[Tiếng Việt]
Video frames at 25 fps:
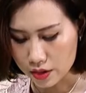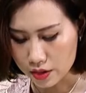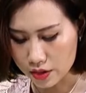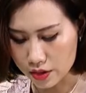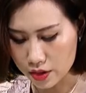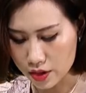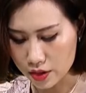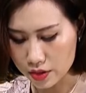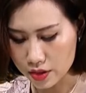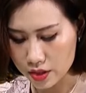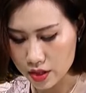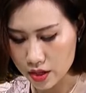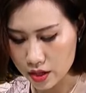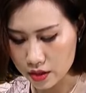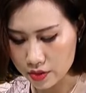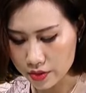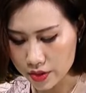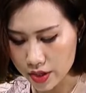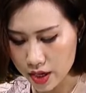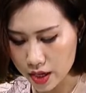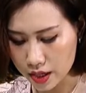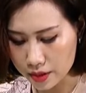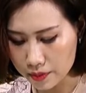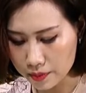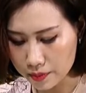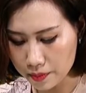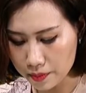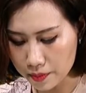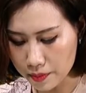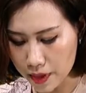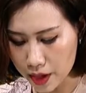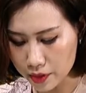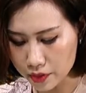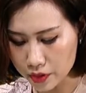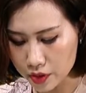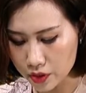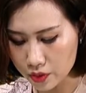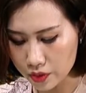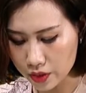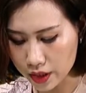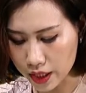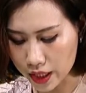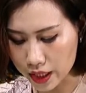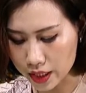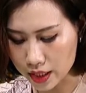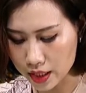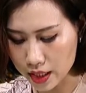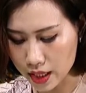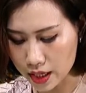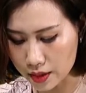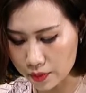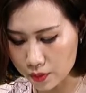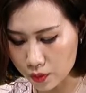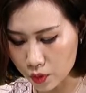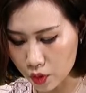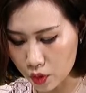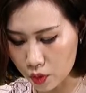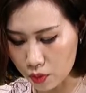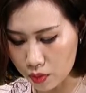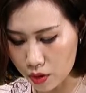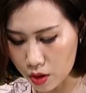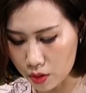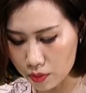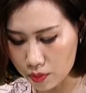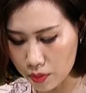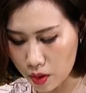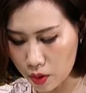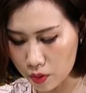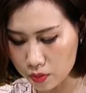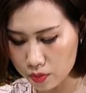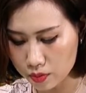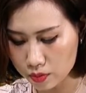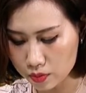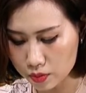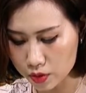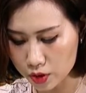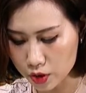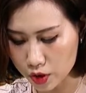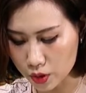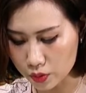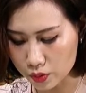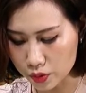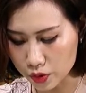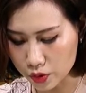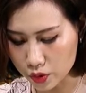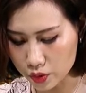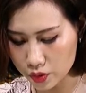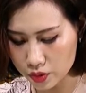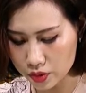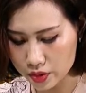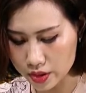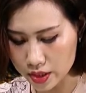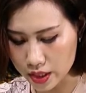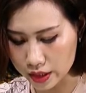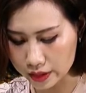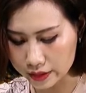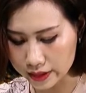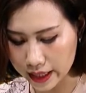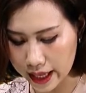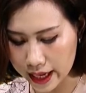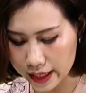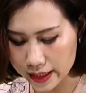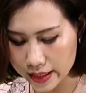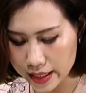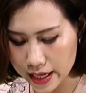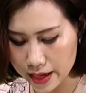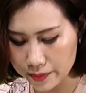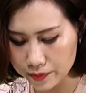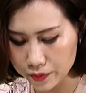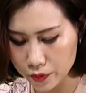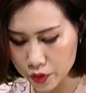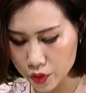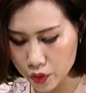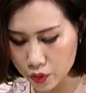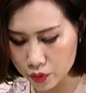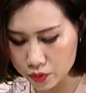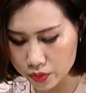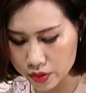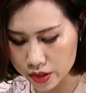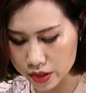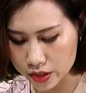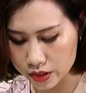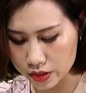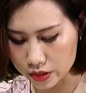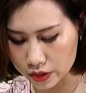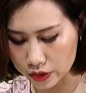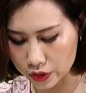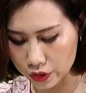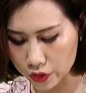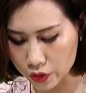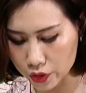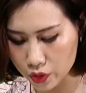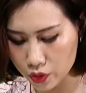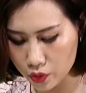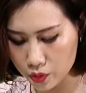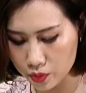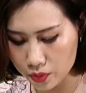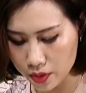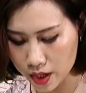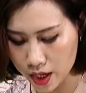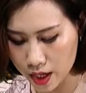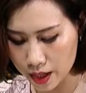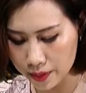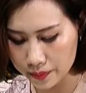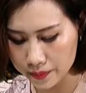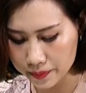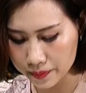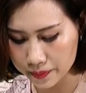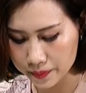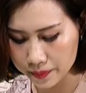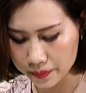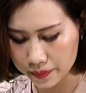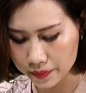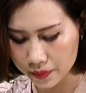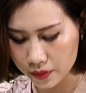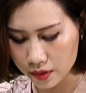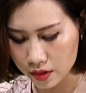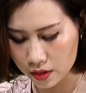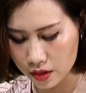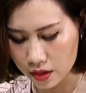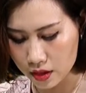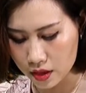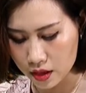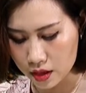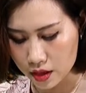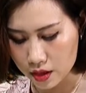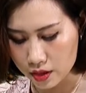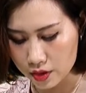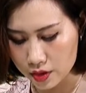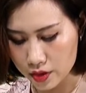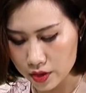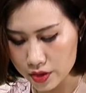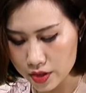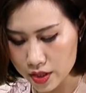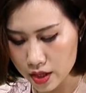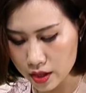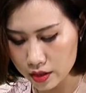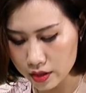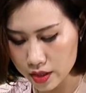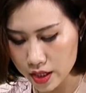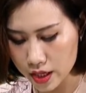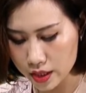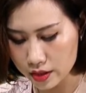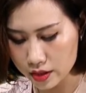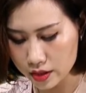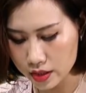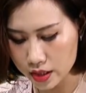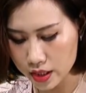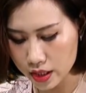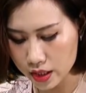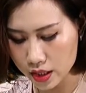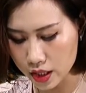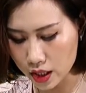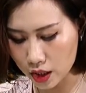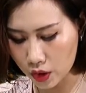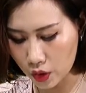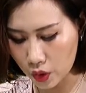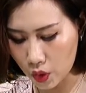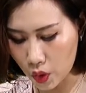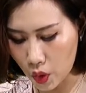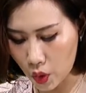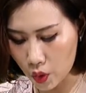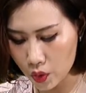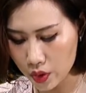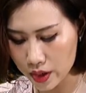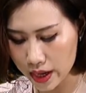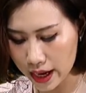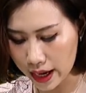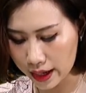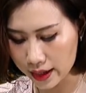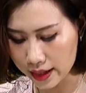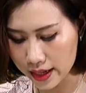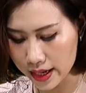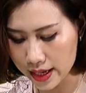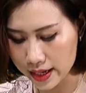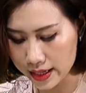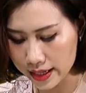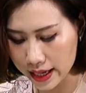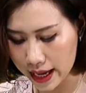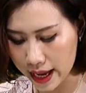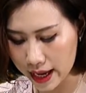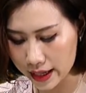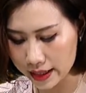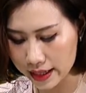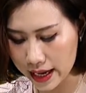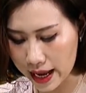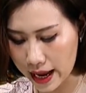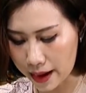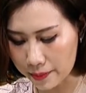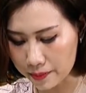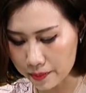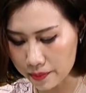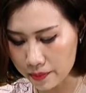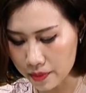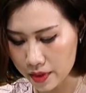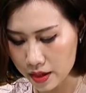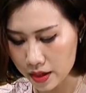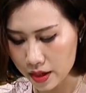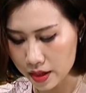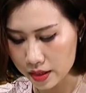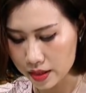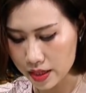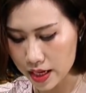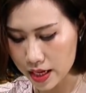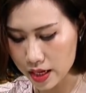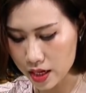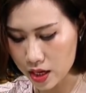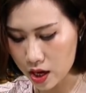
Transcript: nó nhớ đến bao nhiêu kỷ niệm cùng con bóng trong suốt những tháng năm chung trường, chung lớp. Nó nhớ đến những lần cố gắng lấy can đảm để